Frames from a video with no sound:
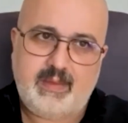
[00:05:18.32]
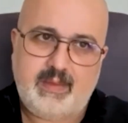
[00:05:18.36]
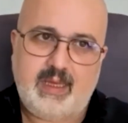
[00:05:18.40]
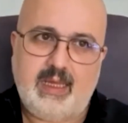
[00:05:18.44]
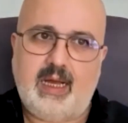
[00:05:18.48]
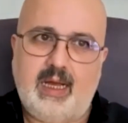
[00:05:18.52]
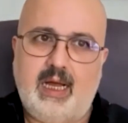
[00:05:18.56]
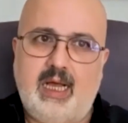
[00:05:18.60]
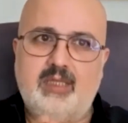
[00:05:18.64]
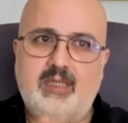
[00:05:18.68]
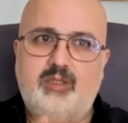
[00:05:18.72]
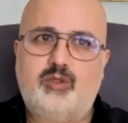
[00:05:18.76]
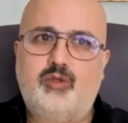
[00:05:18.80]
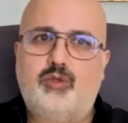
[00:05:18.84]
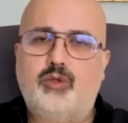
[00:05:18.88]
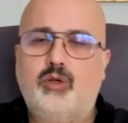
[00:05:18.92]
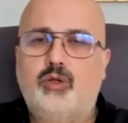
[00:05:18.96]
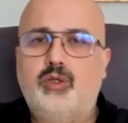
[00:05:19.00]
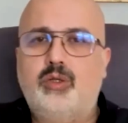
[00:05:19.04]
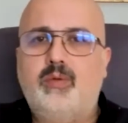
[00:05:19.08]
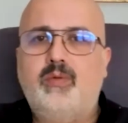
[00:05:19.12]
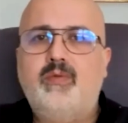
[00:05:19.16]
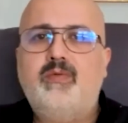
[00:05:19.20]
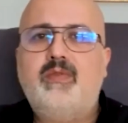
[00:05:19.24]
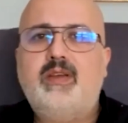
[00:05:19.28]

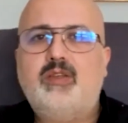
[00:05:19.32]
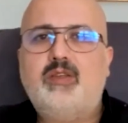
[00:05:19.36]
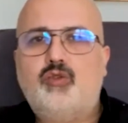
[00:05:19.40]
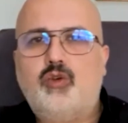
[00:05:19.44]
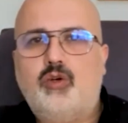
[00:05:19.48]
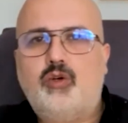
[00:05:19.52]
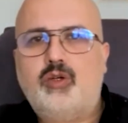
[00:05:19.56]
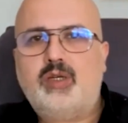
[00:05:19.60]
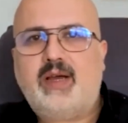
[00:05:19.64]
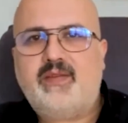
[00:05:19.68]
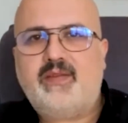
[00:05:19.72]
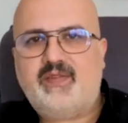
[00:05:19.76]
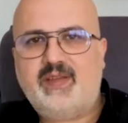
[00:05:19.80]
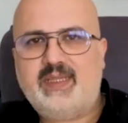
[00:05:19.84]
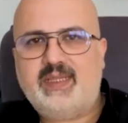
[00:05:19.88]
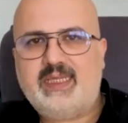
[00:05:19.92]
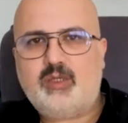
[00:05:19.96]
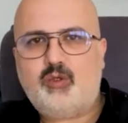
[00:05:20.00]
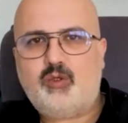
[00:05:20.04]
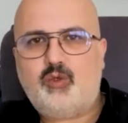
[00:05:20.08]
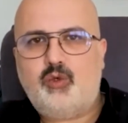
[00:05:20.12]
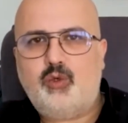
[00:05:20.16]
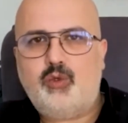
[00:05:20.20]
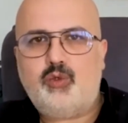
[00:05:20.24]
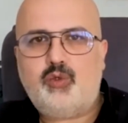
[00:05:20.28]
astronomi ve
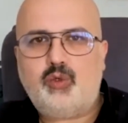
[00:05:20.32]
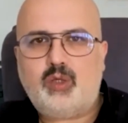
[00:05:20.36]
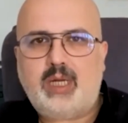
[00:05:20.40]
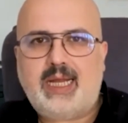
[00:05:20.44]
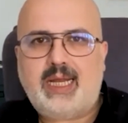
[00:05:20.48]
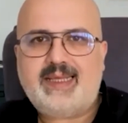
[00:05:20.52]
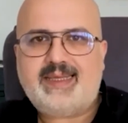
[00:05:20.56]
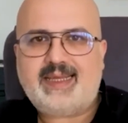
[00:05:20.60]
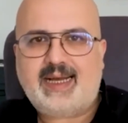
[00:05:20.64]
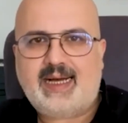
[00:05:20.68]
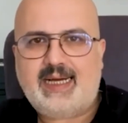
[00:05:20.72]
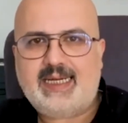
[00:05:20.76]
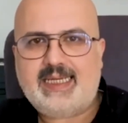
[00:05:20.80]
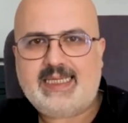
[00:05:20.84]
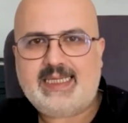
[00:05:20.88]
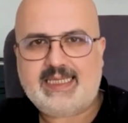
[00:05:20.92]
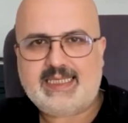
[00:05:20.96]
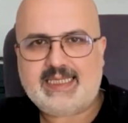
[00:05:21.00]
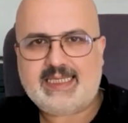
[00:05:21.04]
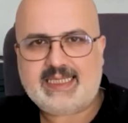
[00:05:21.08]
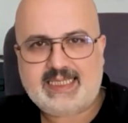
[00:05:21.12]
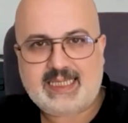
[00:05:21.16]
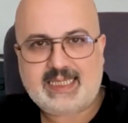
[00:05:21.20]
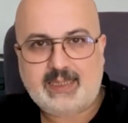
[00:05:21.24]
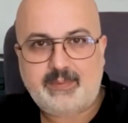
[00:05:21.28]
coğrafyanın kültürel tarihi
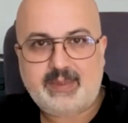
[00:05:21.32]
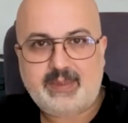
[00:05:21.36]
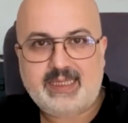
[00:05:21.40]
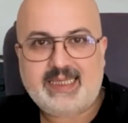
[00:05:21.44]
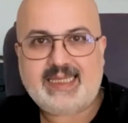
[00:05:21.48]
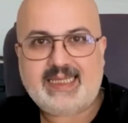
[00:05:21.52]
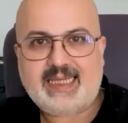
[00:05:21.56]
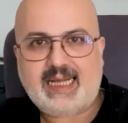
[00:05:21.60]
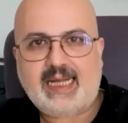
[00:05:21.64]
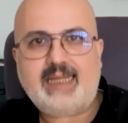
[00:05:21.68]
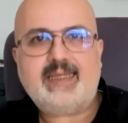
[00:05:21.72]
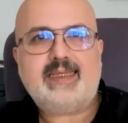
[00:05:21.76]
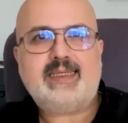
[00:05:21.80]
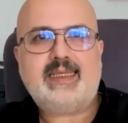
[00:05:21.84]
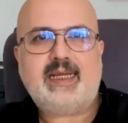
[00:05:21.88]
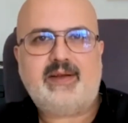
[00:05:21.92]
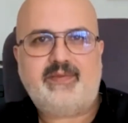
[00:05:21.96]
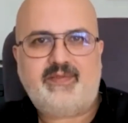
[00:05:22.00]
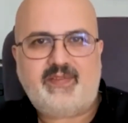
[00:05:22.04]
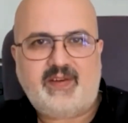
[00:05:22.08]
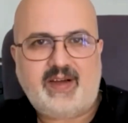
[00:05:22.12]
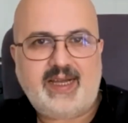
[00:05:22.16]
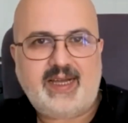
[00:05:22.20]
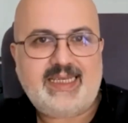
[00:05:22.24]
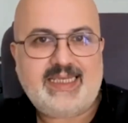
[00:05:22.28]
kitabından da
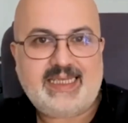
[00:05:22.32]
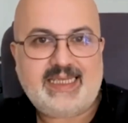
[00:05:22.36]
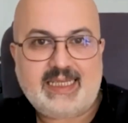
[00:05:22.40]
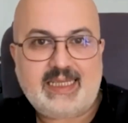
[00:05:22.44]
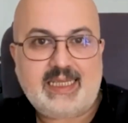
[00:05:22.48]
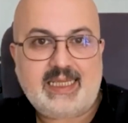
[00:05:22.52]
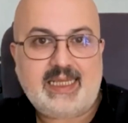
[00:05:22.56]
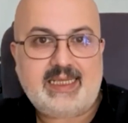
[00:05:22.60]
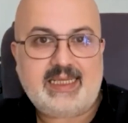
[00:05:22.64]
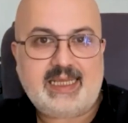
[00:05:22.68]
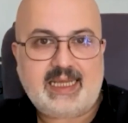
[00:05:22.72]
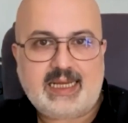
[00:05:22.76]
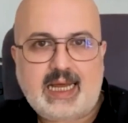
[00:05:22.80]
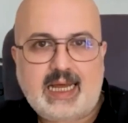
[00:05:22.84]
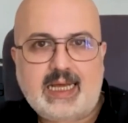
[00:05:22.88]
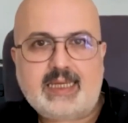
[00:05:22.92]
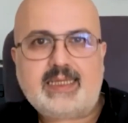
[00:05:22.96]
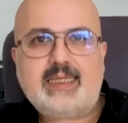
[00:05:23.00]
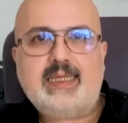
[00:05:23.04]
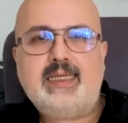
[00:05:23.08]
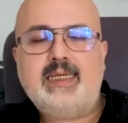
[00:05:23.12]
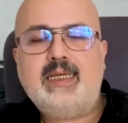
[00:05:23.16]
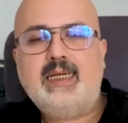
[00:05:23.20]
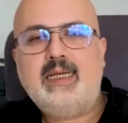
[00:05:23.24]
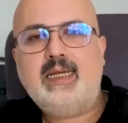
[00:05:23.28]

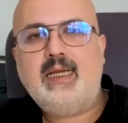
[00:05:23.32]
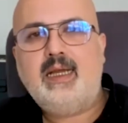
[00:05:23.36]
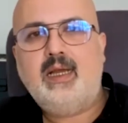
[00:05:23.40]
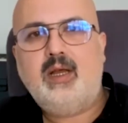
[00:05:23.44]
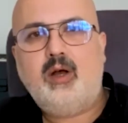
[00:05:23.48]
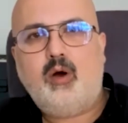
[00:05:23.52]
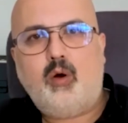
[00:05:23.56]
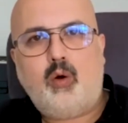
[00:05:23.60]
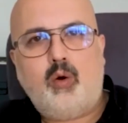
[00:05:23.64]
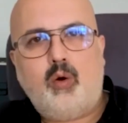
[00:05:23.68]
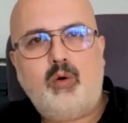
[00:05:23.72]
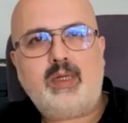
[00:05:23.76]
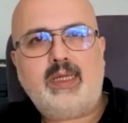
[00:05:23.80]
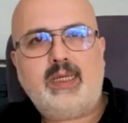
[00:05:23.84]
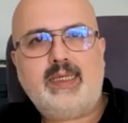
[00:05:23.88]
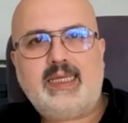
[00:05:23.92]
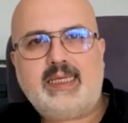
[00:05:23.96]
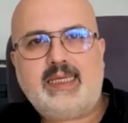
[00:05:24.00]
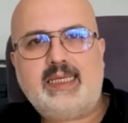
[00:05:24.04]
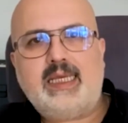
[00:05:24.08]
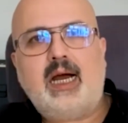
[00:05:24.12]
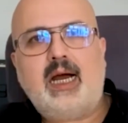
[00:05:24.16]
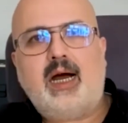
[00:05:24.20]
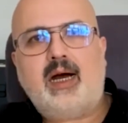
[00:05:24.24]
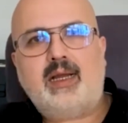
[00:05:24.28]
faydalanarak
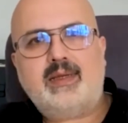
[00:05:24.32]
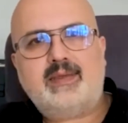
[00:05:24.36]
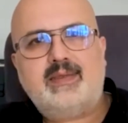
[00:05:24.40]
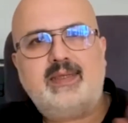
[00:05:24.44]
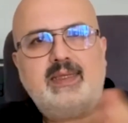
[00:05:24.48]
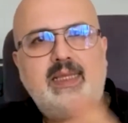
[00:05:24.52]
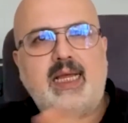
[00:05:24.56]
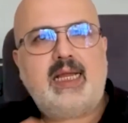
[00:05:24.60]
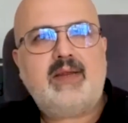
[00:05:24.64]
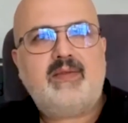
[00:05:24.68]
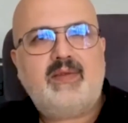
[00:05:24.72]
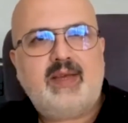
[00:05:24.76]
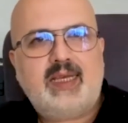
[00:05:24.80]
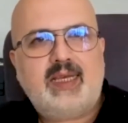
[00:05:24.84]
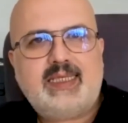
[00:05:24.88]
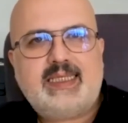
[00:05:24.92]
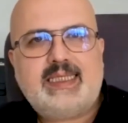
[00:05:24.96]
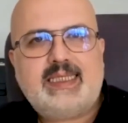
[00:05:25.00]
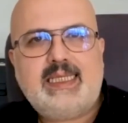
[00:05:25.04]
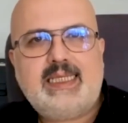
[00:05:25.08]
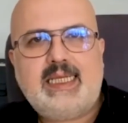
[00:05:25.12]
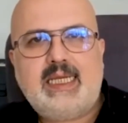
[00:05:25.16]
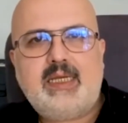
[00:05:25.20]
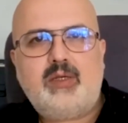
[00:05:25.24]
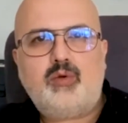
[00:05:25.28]
oradaki artılar ve
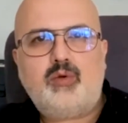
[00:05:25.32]
eksileri